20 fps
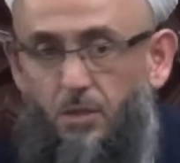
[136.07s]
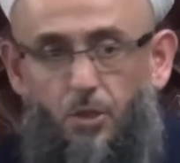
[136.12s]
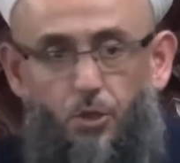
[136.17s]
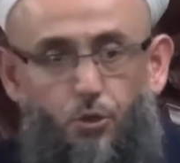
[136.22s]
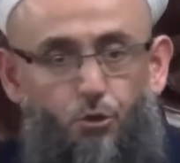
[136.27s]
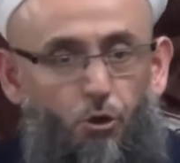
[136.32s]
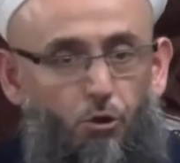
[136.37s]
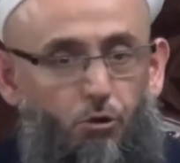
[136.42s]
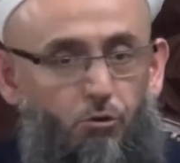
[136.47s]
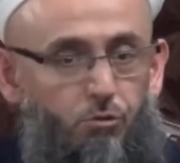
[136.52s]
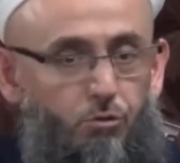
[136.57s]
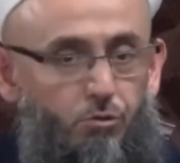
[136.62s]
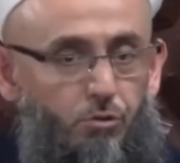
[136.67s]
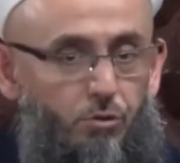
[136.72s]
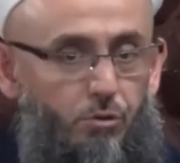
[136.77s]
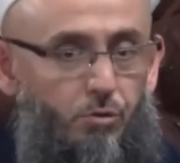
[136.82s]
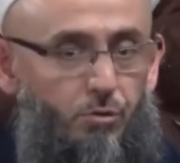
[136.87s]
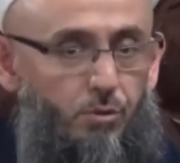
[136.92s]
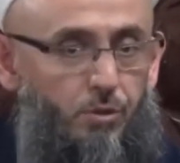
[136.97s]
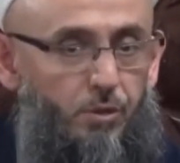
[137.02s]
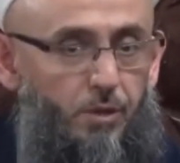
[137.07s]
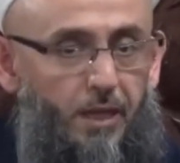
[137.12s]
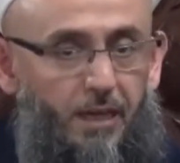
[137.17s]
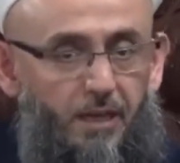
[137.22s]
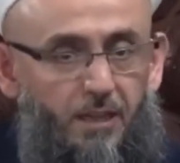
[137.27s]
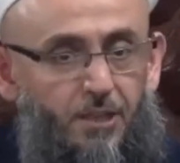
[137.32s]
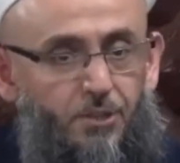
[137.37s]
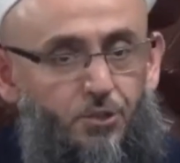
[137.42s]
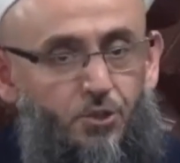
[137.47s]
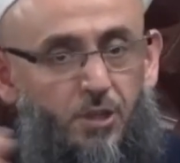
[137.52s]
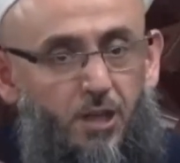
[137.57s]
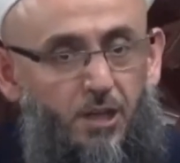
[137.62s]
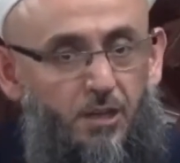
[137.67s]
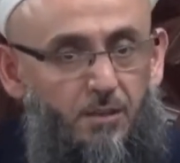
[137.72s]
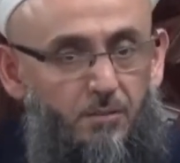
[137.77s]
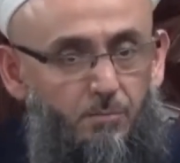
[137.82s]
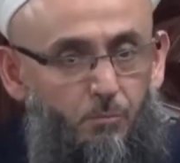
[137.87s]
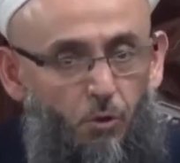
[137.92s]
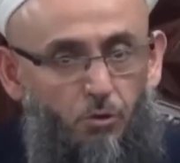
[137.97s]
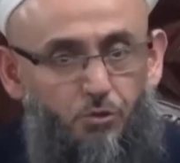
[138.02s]
yok. Ekle
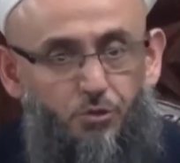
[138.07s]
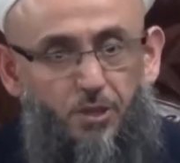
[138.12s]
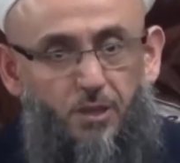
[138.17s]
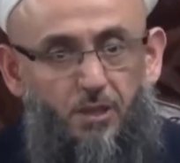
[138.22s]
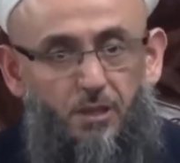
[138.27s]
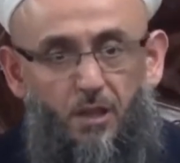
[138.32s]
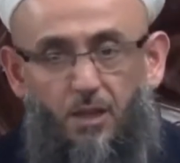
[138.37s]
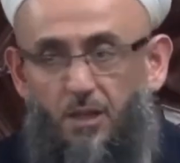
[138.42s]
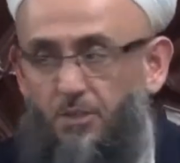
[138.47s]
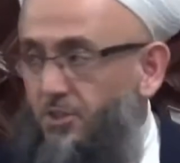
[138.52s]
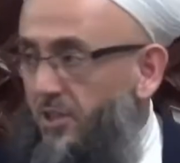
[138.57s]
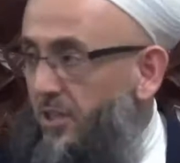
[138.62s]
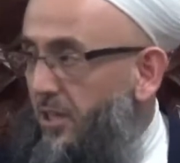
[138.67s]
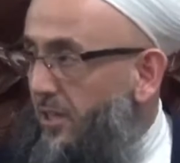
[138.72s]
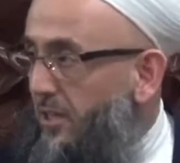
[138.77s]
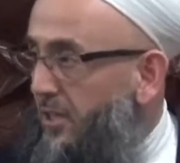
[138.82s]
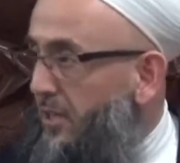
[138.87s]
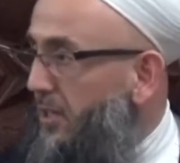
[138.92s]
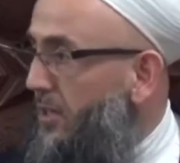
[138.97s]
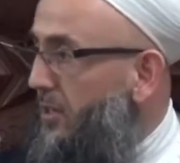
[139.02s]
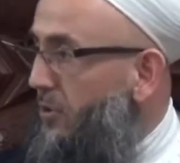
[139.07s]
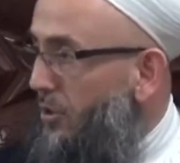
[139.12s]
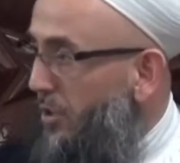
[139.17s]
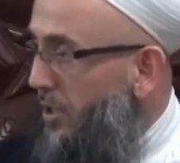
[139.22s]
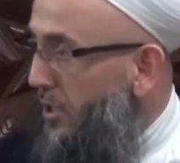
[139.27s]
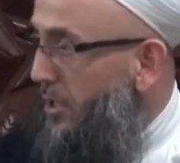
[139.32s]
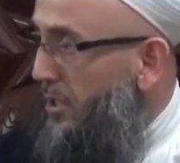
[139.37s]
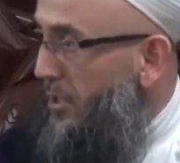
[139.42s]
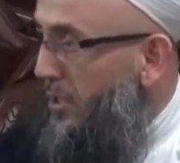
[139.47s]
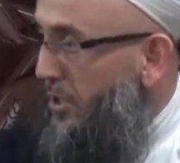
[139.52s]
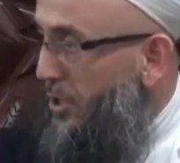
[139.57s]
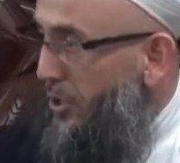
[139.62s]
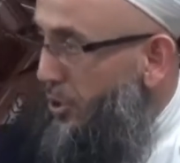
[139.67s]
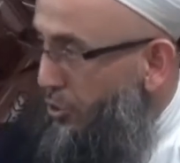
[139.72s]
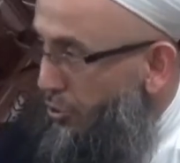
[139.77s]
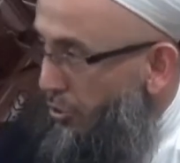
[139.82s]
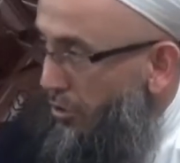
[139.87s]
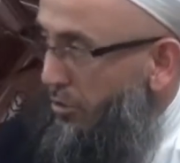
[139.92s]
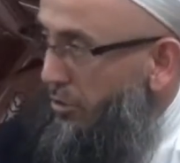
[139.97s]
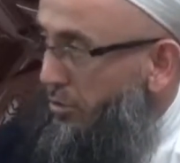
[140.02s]
çıkart, borç ekle, alacak ekle böyle
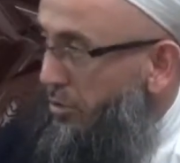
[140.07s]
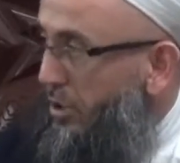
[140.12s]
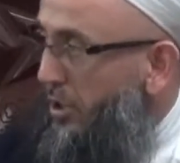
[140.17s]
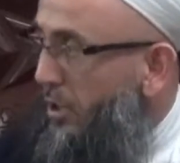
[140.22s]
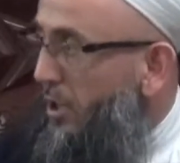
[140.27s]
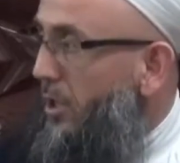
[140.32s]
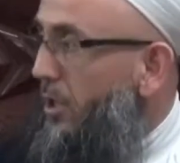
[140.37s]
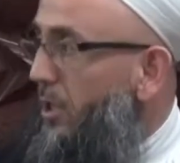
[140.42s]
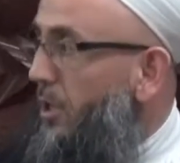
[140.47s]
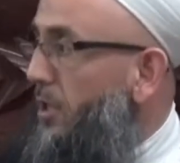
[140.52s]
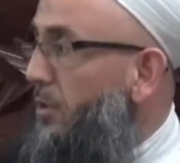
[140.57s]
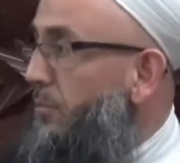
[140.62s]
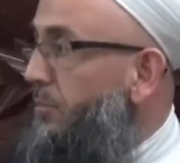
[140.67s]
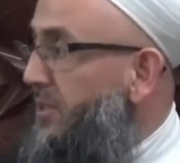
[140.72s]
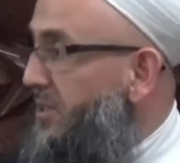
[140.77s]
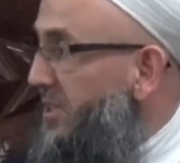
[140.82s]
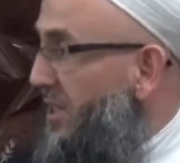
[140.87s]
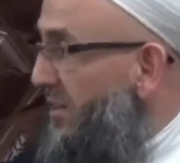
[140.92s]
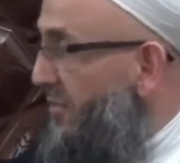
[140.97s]
yok. Bir sene